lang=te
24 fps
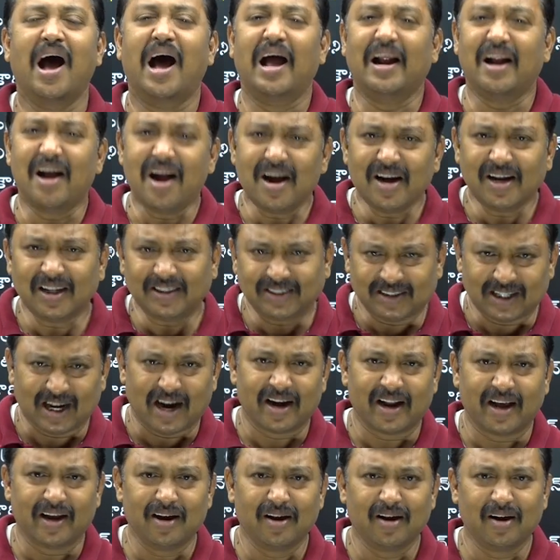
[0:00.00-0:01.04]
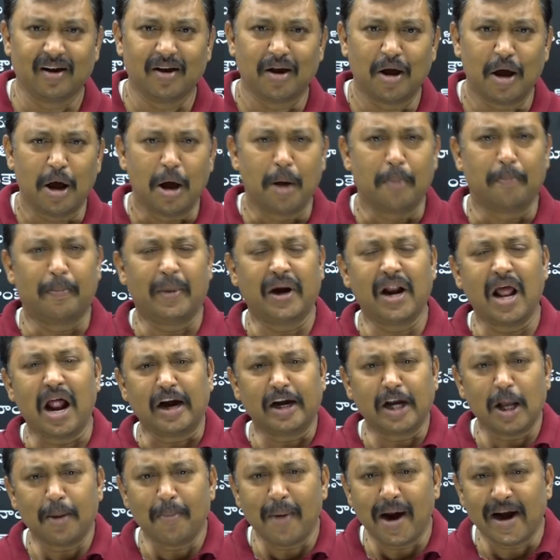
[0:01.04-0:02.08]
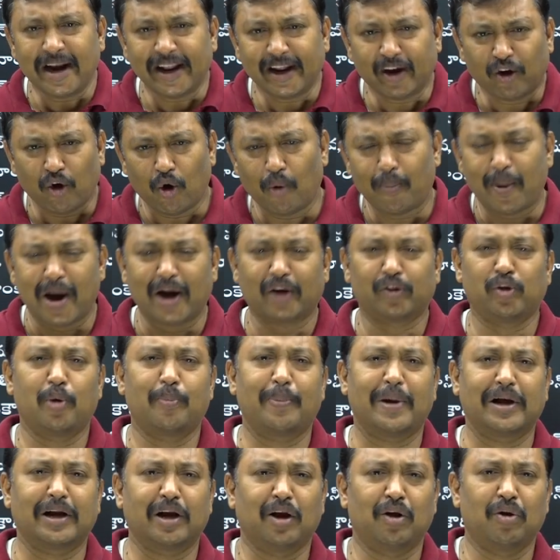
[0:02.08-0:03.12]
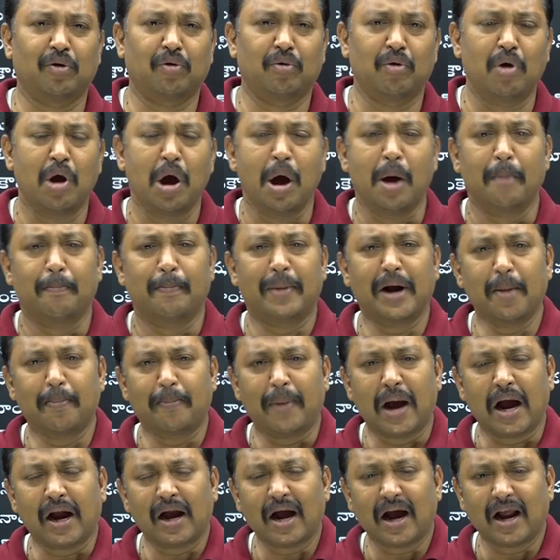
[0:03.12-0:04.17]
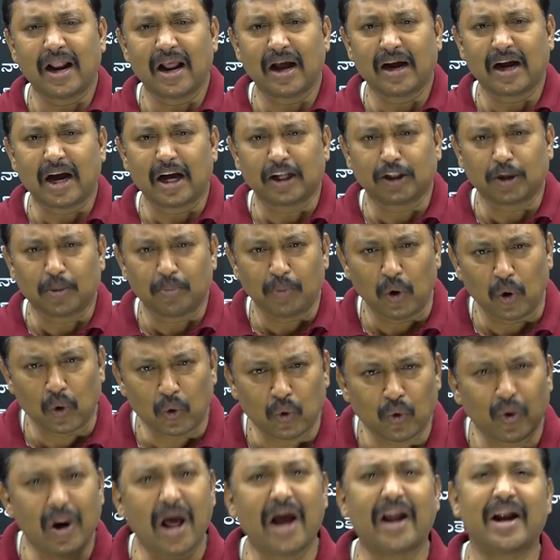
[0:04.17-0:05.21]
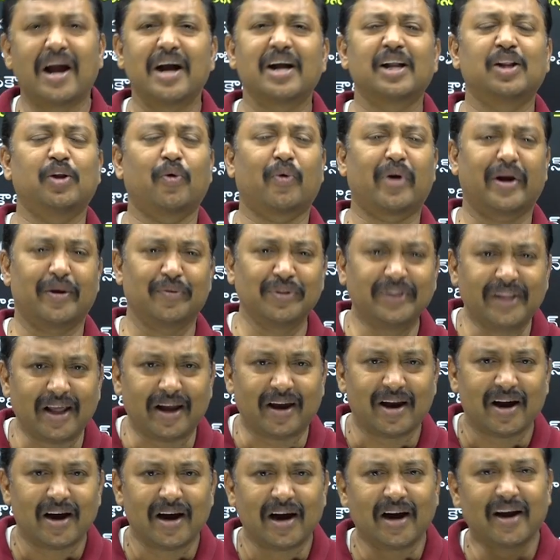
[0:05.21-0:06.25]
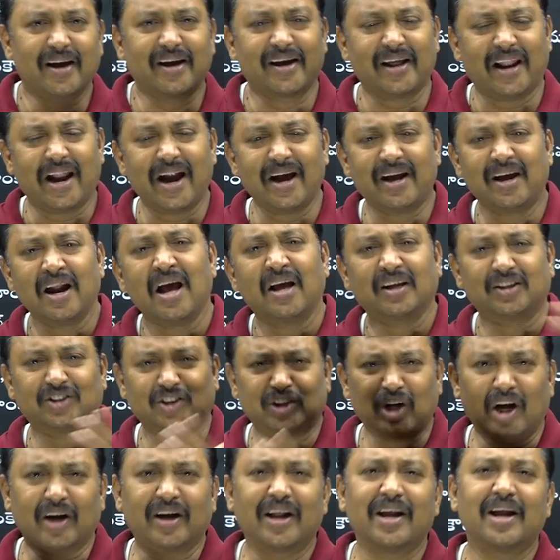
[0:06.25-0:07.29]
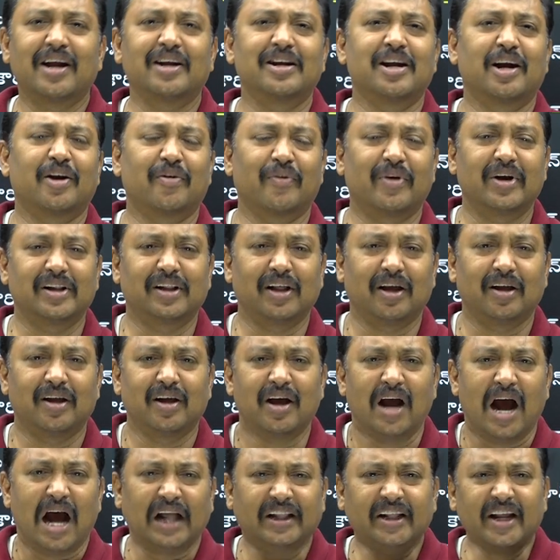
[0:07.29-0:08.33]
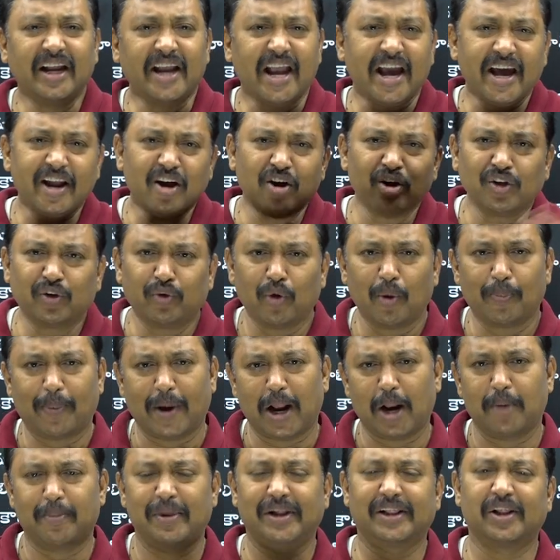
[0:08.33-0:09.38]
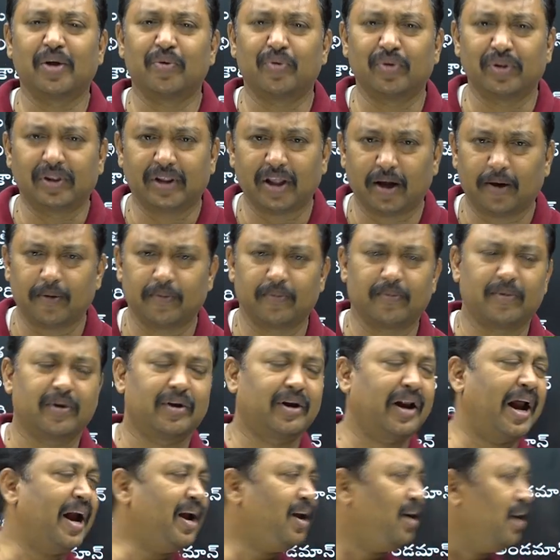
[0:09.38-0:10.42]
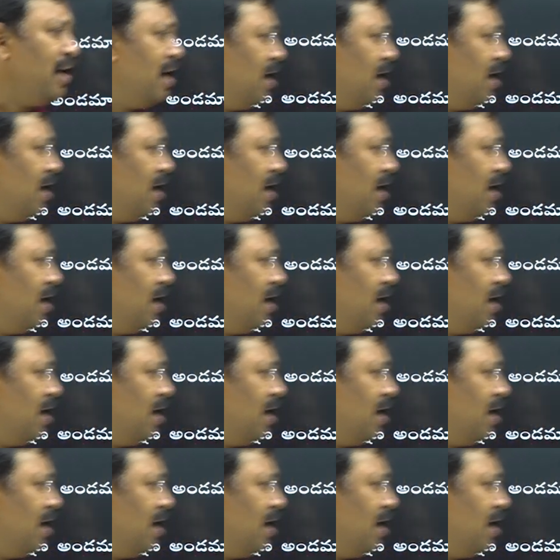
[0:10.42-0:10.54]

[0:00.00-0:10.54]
అలాంటి ఛానల్ మన అండమాన్ నికోబార్ ద్వీపాలలో మన బంగాళాఖాతంలో కూడా అలాంటిది ఒకటి ఉంది గ్రేట్ ఛానల్ అన్నటువంటిది అది ఏ రెండు ద్వీపాల మధ్య ఉంది రైట్